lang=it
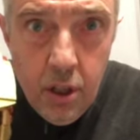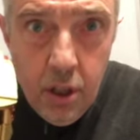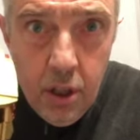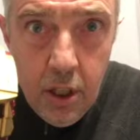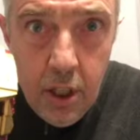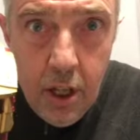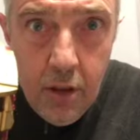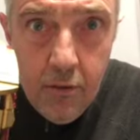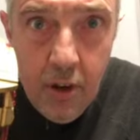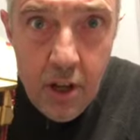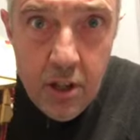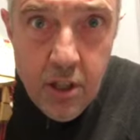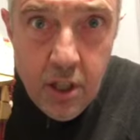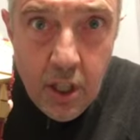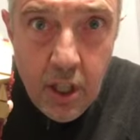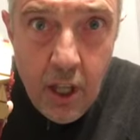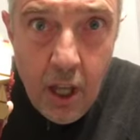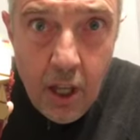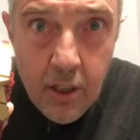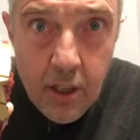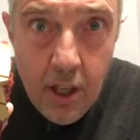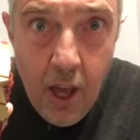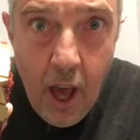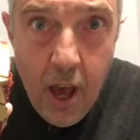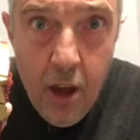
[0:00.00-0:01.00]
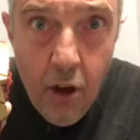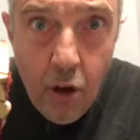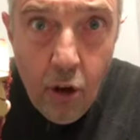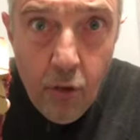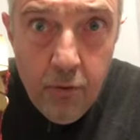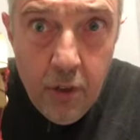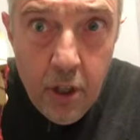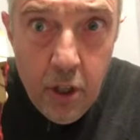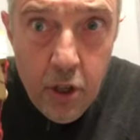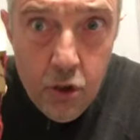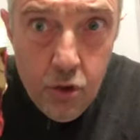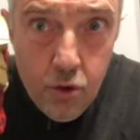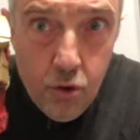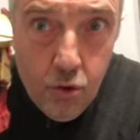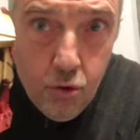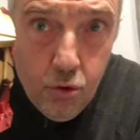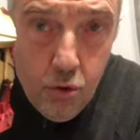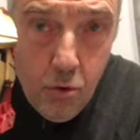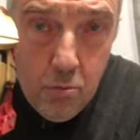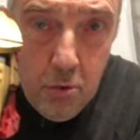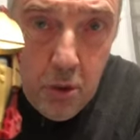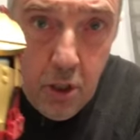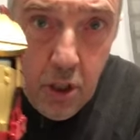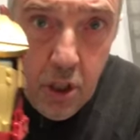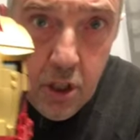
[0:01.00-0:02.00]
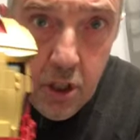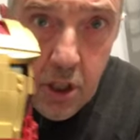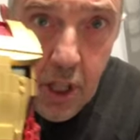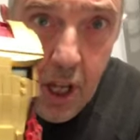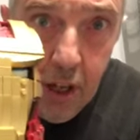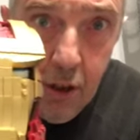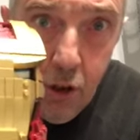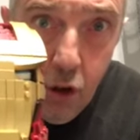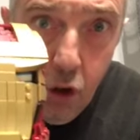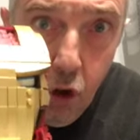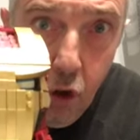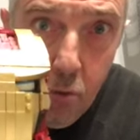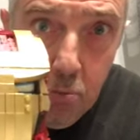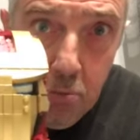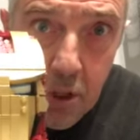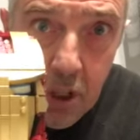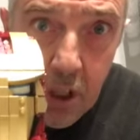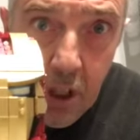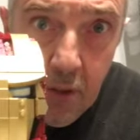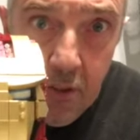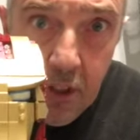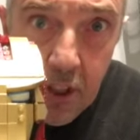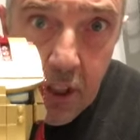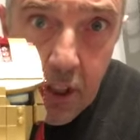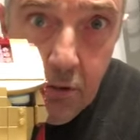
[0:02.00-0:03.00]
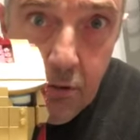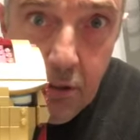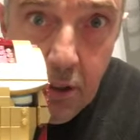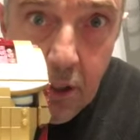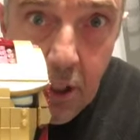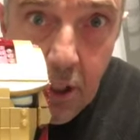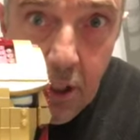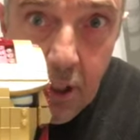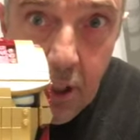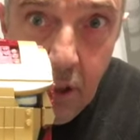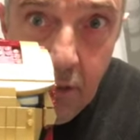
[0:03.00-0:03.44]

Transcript: la maschera di Iron Man sul suo piedistallo completamente finita,